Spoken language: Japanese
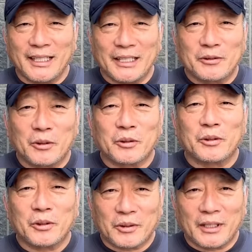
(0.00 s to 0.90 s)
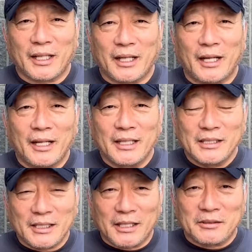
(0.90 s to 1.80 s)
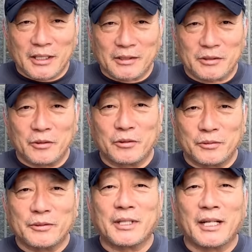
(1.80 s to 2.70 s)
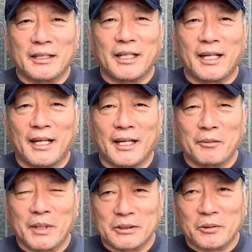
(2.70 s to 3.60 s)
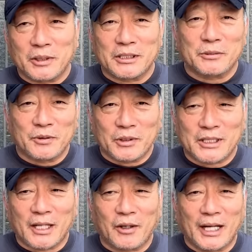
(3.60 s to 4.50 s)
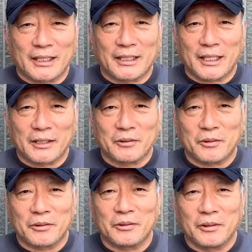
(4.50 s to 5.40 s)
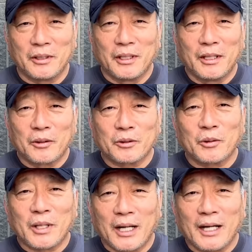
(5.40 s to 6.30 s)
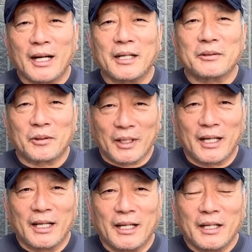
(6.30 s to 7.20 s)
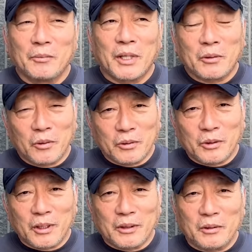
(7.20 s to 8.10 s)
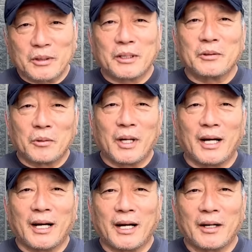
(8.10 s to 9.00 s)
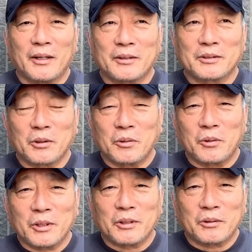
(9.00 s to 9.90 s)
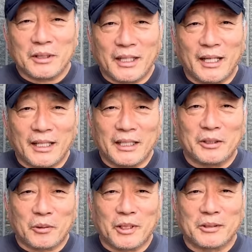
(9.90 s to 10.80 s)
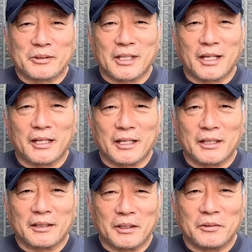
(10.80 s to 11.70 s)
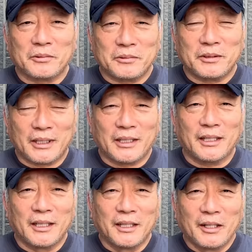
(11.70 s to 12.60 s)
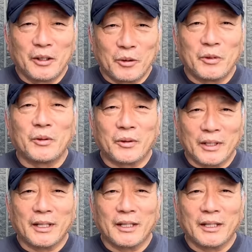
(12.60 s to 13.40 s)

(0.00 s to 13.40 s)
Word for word: 行くことによってチャンスがすごく膨らんで、うん、まあ、そこで自分の力を発揮できるということを考えるとね、うん、まあ、このトレードっていうのは双方にとっていいトレードじゃないかなっていうふうに思うよね。